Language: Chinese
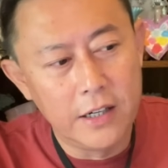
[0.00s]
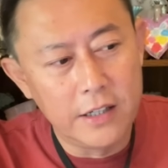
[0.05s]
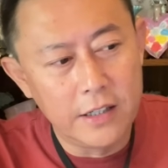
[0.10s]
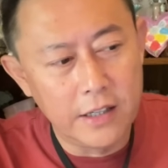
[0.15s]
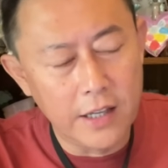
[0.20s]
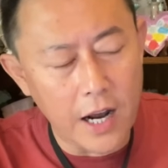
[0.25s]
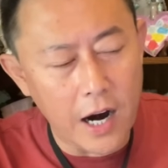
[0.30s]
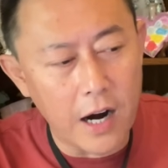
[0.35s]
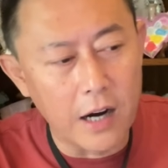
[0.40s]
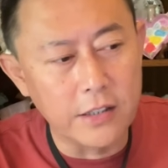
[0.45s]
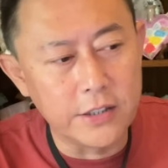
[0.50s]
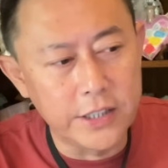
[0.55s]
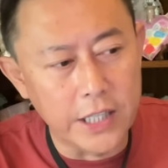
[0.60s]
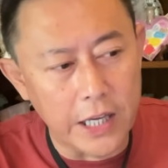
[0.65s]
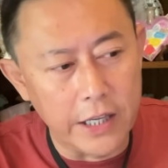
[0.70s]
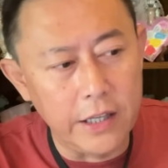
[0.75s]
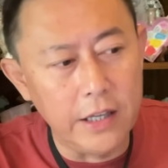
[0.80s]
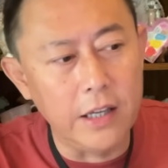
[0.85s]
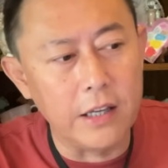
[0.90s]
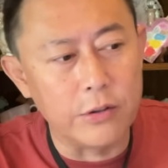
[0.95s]
第二
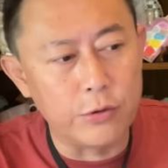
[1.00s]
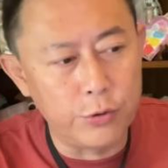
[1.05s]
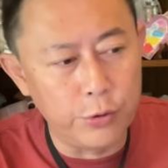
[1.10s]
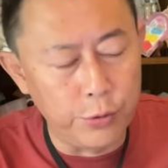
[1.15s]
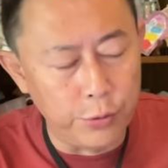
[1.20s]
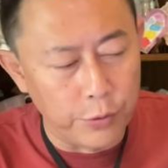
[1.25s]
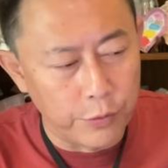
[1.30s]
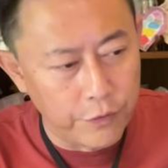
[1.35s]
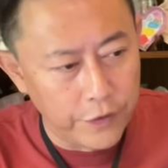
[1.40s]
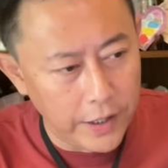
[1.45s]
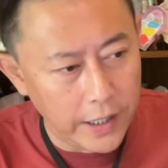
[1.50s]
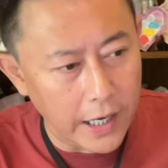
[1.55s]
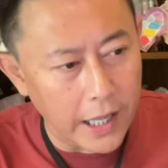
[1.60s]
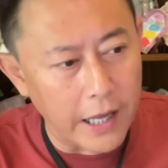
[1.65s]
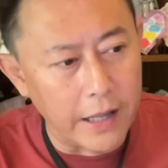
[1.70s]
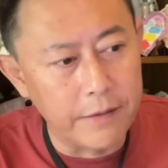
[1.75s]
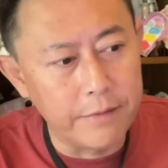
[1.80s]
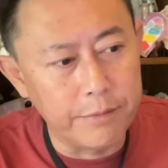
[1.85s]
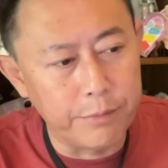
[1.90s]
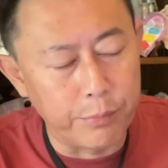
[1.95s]
建议去芬
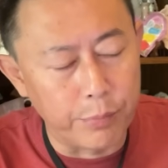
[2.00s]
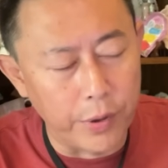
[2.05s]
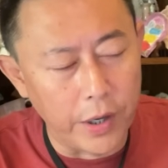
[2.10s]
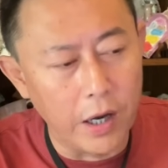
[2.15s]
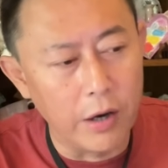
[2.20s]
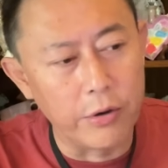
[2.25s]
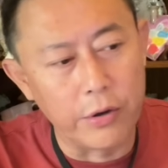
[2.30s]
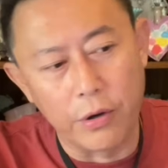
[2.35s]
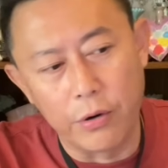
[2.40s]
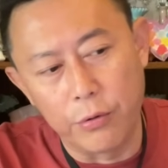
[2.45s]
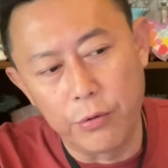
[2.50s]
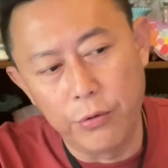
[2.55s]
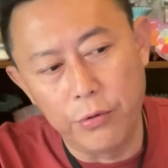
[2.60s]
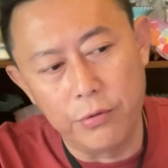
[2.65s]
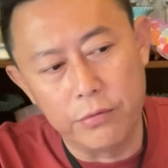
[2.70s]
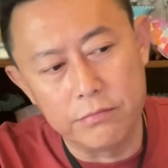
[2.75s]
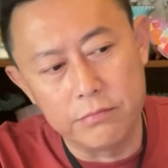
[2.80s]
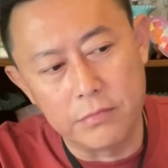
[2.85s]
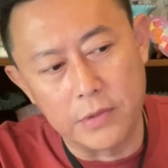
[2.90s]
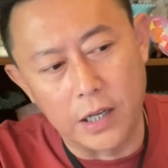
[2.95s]
兰，不要犹豫
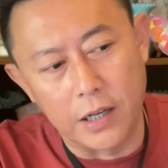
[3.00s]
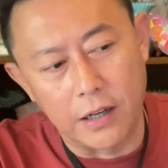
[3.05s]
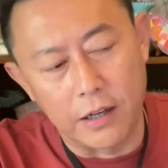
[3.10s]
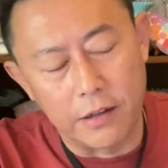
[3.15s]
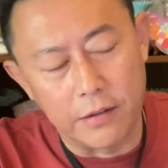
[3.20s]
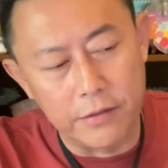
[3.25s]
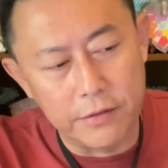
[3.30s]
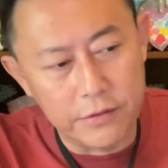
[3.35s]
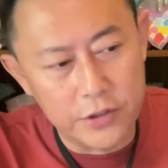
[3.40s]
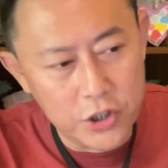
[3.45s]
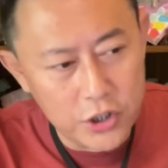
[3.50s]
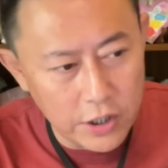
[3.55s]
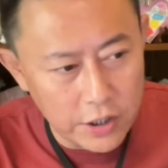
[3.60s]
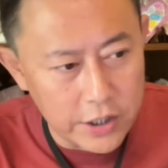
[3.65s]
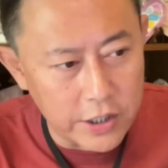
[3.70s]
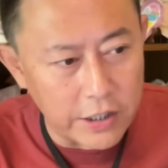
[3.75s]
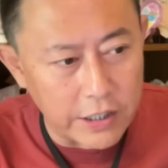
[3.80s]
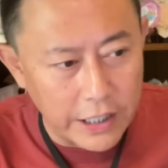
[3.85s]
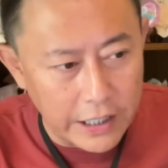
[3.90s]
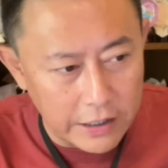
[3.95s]
啊！这
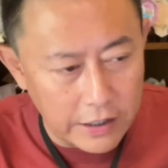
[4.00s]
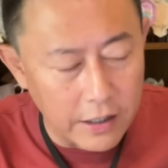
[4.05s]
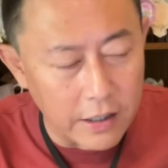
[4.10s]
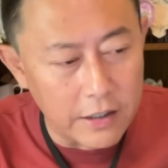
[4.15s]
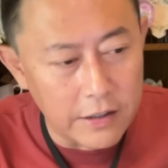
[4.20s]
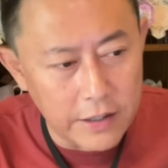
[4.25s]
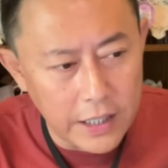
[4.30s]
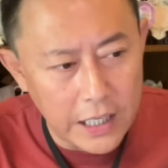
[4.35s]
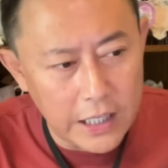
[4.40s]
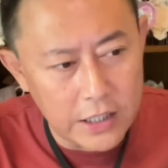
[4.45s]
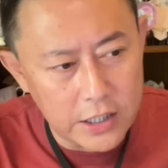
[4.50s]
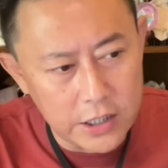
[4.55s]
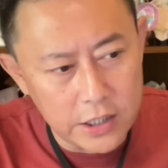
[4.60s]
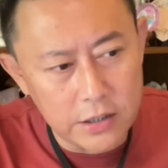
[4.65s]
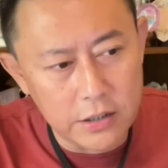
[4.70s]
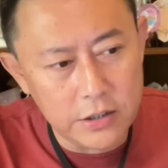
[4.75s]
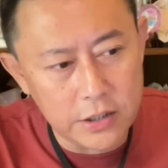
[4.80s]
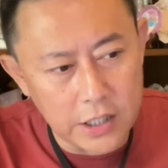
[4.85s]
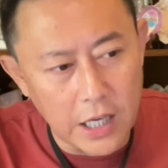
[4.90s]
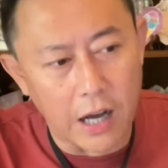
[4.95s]
是你的内
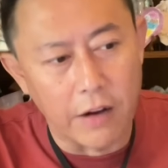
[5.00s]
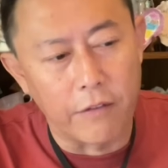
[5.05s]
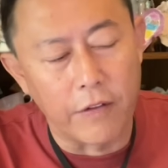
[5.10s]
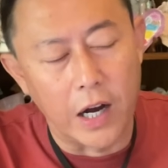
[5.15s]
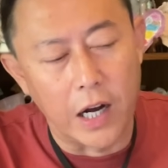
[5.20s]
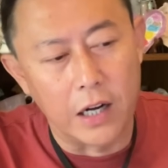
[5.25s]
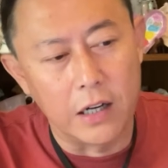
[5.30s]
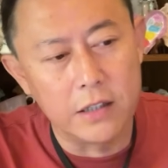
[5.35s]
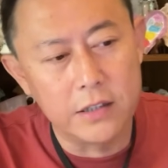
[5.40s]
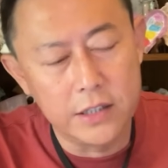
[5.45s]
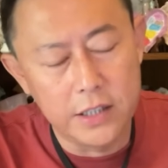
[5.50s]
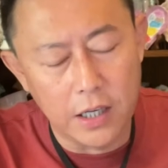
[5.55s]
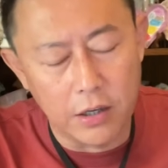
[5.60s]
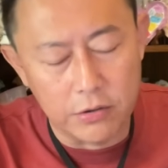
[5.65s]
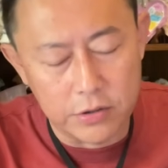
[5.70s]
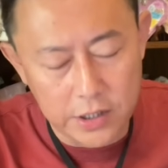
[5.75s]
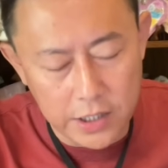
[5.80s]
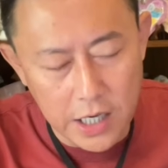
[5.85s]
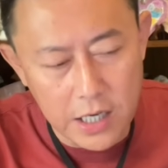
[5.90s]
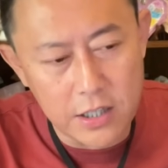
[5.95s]
心向往，
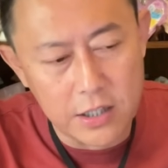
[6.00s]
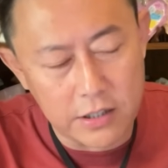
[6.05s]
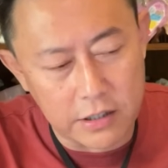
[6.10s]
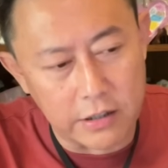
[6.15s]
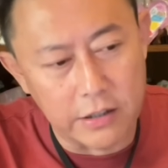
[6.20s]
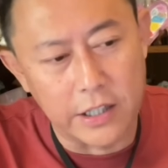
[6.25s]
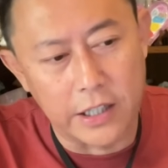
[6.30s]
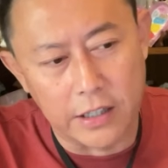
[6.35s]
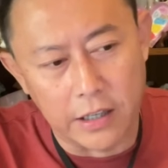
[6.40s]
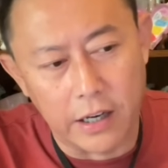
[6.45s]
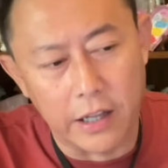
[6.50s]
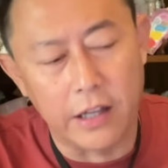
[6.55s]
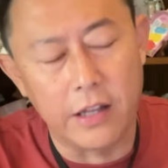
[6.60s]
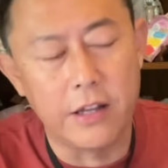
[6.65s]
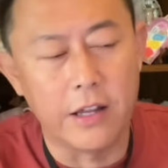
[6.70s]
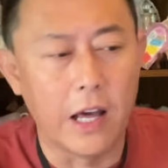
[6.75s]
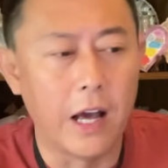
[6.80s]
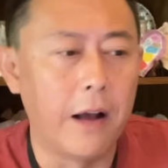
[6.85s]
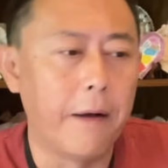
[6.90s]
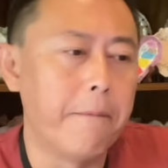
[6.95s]
要坚持你的理
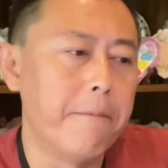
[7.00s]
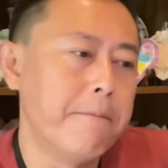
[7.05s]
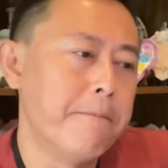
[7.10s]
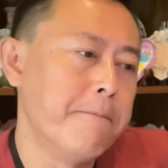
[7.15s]
想。